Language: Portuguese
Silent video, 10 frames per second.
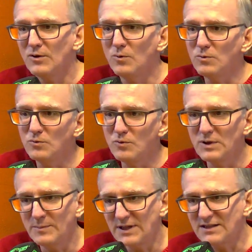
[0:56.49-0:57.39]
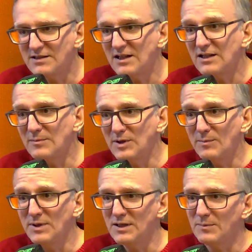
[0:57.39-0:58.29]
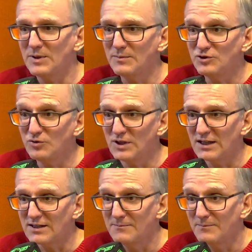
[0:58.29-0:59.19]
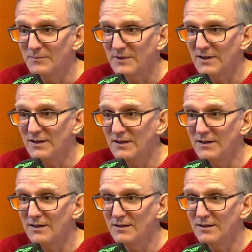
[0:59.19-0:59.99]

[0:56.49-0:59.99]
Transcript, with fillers: cultura para estar da minha banca, para me julgar. É, ah, foi